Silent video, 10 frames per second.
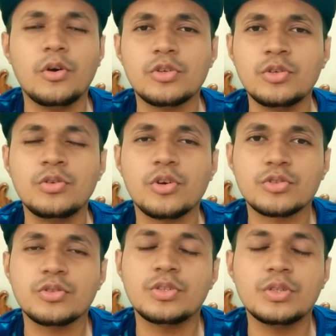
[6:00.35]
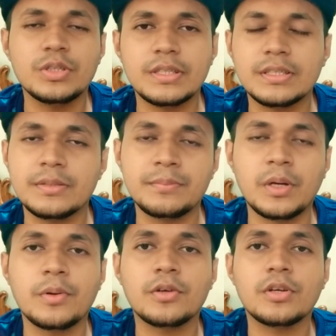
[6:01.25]
অসংখ্য অসংখ্য
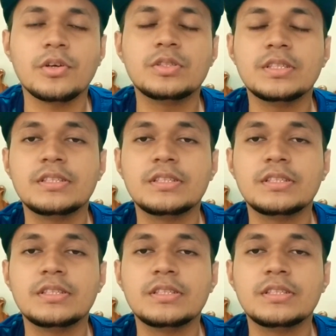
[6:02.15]
ব্যবহার করা হয়েছে